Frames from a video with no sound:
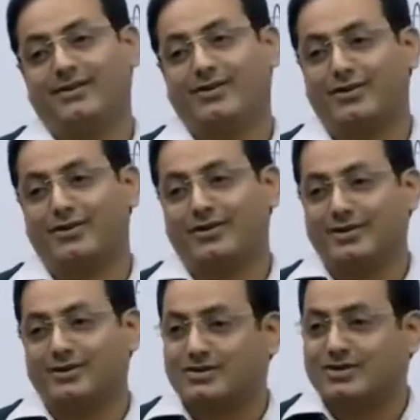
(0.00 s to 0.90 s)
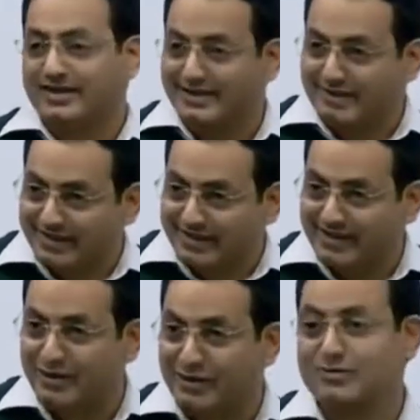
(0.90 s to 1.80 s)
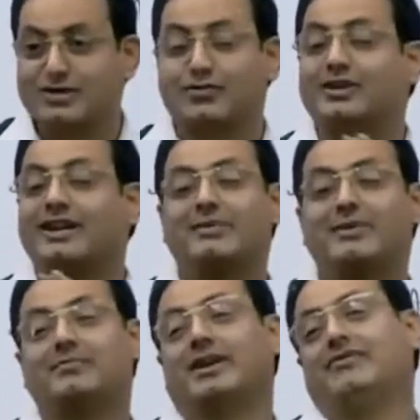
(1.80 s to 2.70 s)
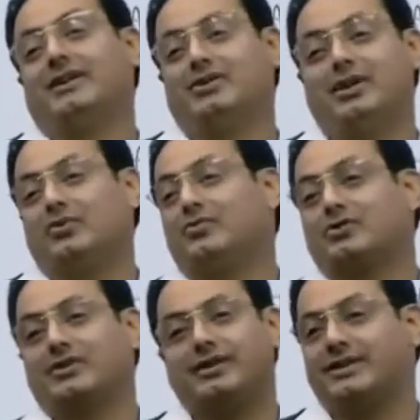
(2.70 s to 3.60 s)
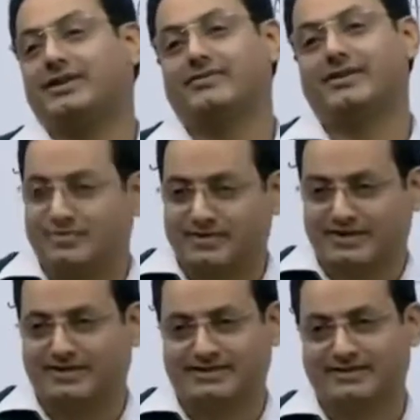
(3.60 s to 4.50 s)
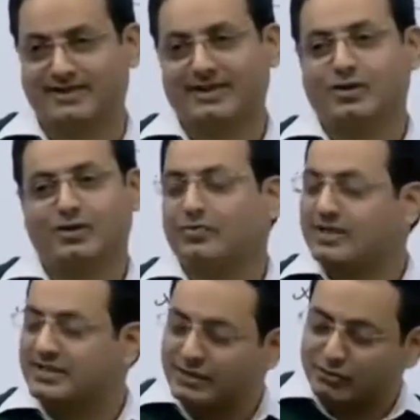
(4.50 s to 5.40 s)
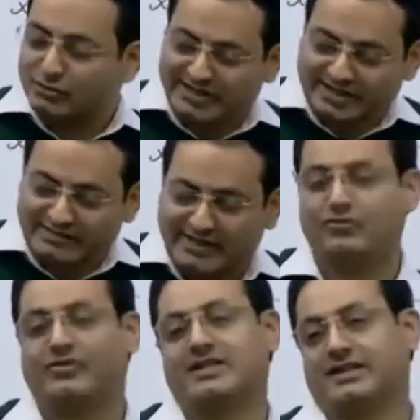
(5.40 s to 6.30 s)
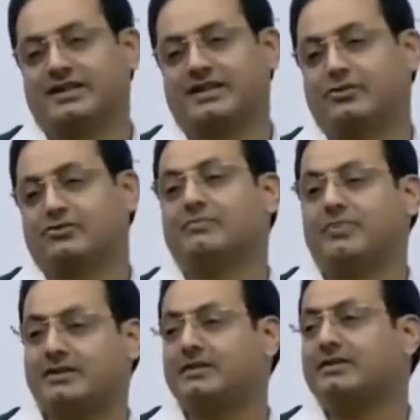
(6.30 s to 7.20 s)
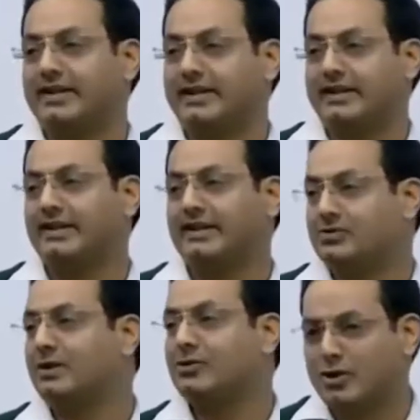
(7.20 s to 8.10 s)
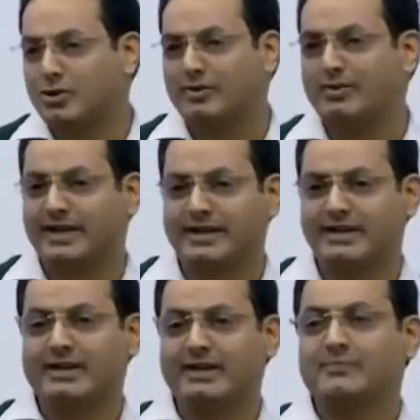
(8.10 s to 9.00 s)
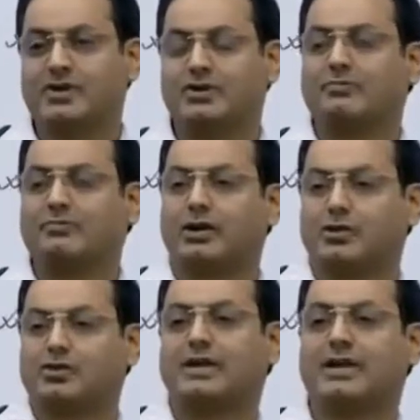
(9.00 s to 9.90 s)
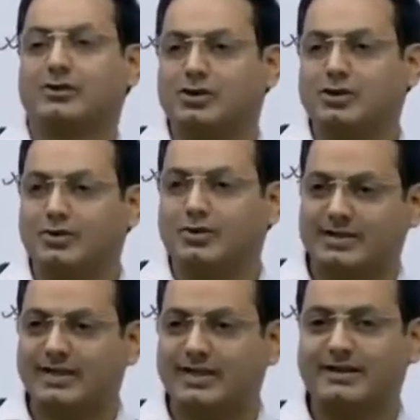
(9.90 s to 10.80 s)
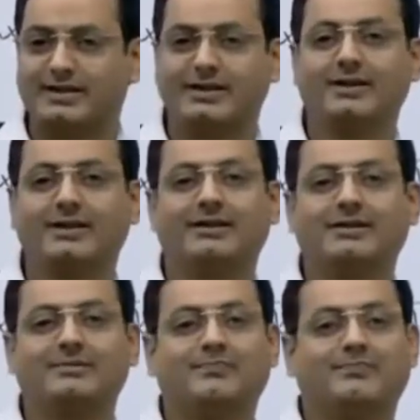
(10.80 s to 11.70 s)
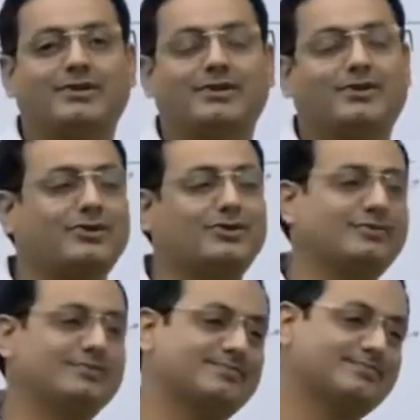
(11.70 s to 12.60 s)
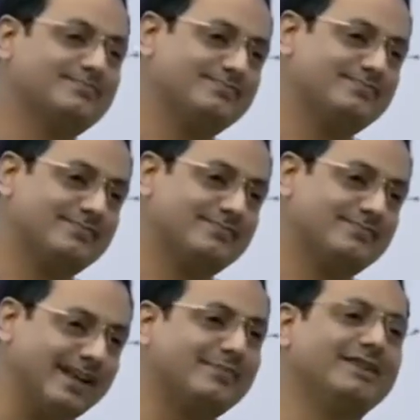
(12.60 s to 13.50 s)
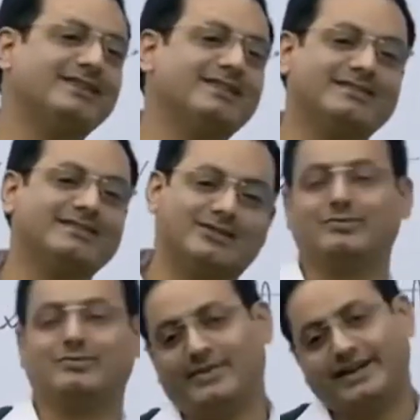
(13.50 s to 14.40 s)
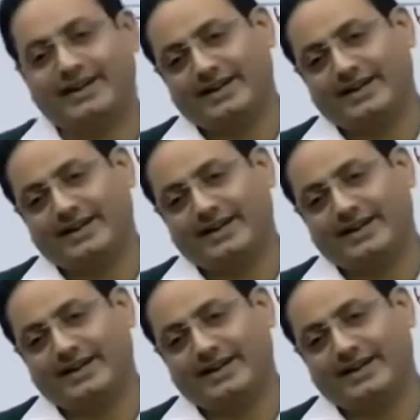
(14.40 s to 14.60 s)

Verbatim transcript: और नहीं तो मुझे रखना पड़ेगा और मुझे कोई धार्मिक भावना नहीं तुम्हारी उम्र उससे नहीं बढ़ने वाली मुझे पता है उम्र इससे उसी की बढ़ेगी जो फास्ट करेगा उसका पाचन तंत्र ठीक रहेगा उसका उसकी उम्र बढ़ेगी जो भकोस के खा रहे उसकी उम्र कैसे बढ़ेगी तो नहीं मानी तो मैं भी अड़ गया